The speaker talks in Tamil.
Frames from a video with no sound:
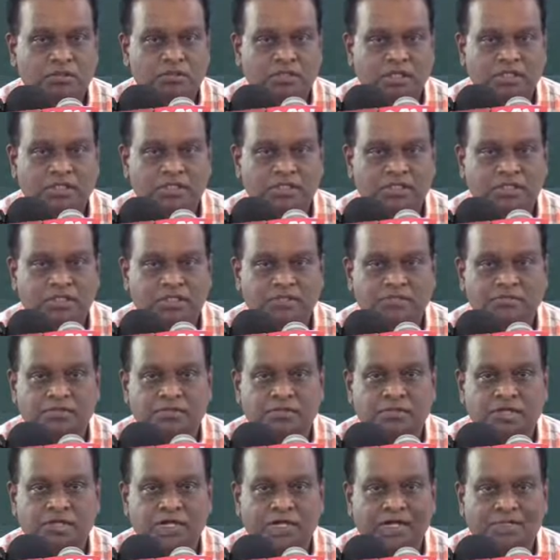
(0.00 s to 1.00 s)
டாக்டர்
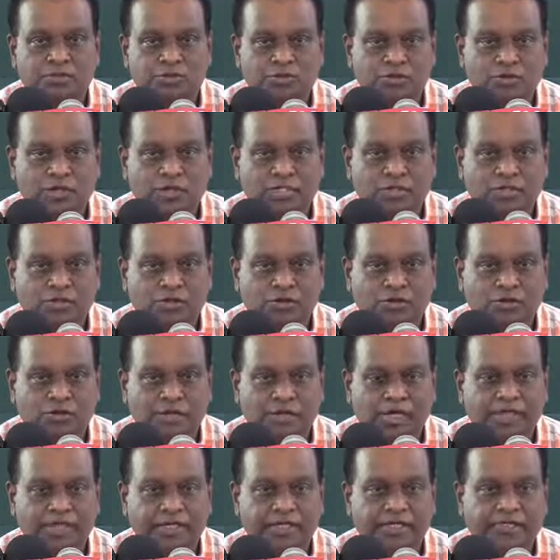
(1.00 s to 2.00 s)
ஆர்
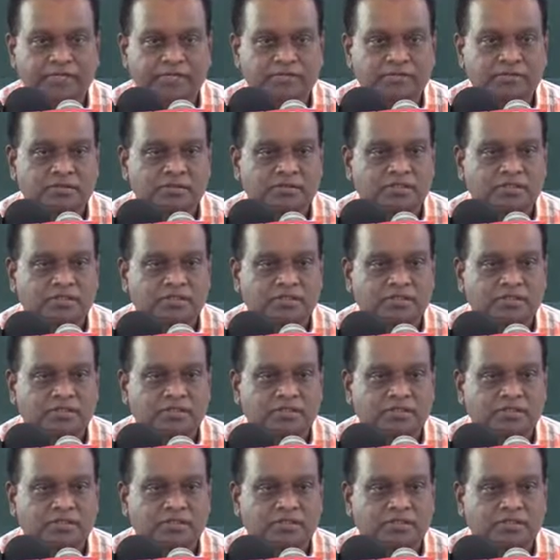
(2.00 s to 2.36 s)
சுரேந்திரகுமாரன்